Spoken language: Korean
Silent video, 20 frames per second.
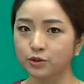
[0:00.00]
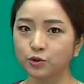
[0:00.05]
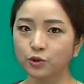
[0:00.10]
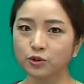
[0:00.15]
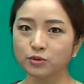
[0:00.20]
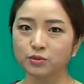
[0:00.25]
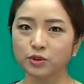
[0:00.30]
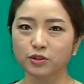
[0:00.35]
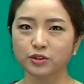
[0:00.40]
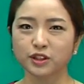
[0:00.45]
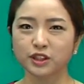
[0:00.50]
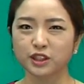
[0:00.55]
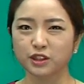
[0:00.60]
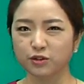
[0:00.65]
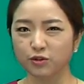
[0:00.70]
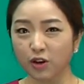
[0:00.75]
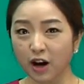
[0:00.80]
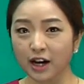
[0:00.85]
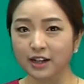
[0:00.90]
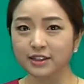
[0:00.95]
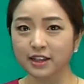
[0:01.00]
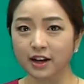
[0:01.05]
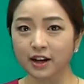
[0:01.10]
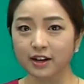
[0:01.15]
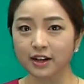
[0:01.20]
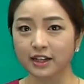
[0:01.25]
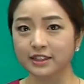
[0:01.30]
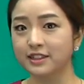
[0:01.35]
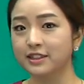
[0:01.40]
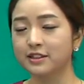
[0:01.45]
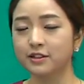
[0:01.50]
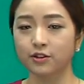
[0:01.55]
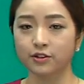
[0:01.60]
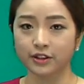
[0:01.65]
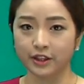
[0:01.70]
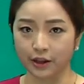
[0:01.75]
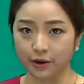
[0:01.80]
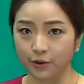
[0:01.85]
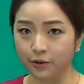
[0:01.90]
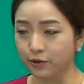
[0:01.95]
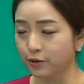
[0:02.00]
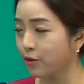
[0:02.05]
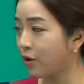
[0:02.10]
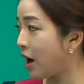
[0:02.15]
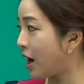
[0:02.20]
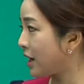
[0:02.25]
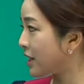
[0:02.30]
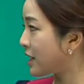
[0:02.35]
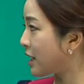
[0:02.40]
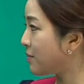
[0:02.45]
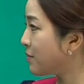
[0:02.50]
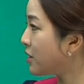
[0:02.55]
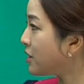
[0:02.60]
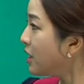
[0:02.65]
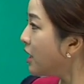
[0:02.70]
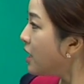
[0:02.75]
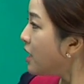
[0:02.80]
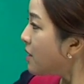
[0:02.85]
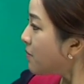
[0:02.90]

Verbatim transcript: 조금 더 지루하다라는 그런 내용으로 가게 되면